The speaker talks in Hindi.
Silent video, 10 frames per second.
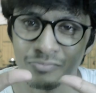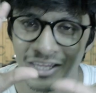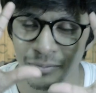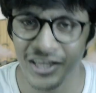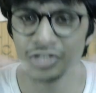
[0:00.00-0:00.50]

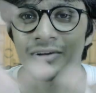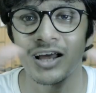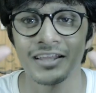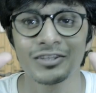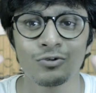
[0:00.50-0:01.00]
इमेज
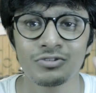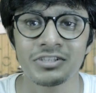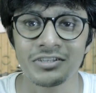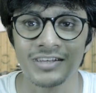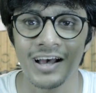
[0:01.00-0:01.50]
बना लेते हो उस
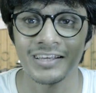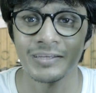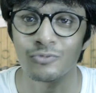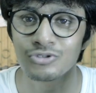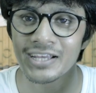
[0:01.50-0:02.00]
चीज़ का कि
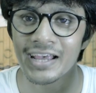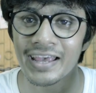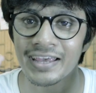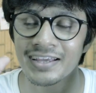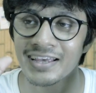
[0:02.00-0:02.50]
मुझे
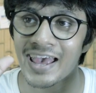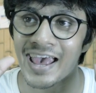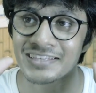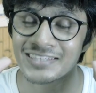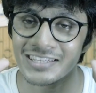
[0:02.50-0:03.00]
एक
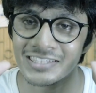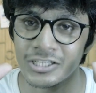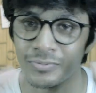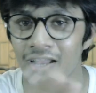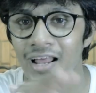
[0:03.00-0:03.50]
ऐसा
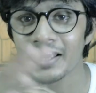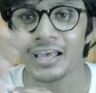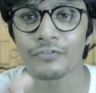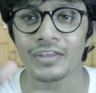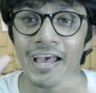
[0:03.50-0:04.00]
चीज़ बनाना है
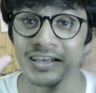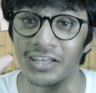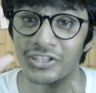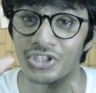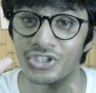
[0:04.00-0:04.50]
या फिर
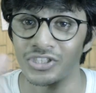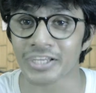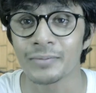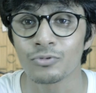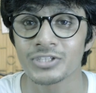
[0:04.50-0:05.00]
ऐसा चीज़
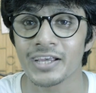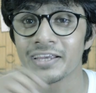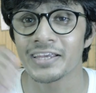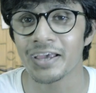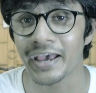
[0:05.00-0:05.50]
चाहिए मुझे
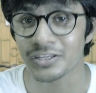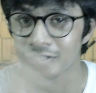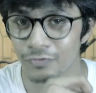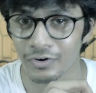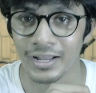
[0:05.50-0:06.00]
ये
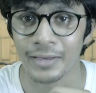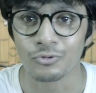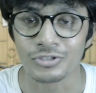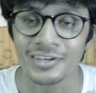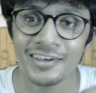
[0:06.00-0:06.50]
अचीव करना है
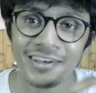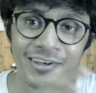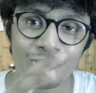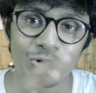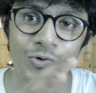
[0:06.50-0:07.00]
मुझे
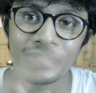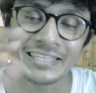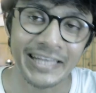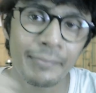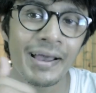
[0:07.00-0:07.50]
तो
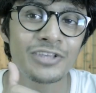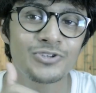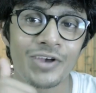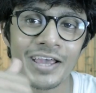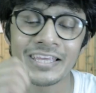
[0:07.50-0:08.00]
ये बाइक
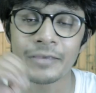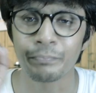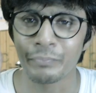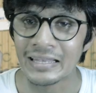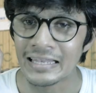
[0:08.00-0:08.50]
जो है ये
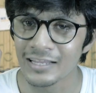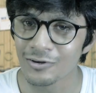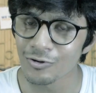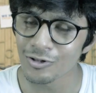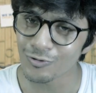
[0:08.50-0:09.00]

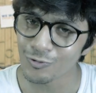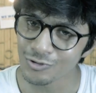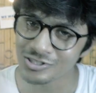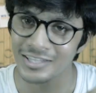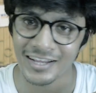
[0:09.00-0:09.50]
बिल्कुल
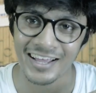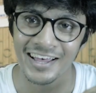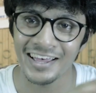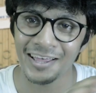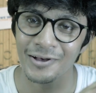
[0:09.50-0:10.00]
उस तरह का
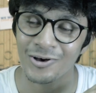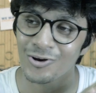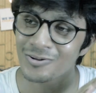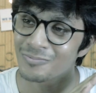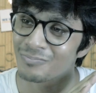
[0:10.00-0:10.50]
है
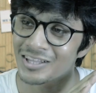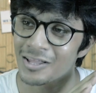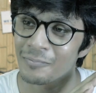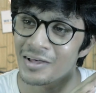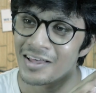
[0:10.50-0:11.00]
और
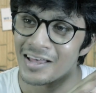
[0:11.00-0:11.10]
मतलब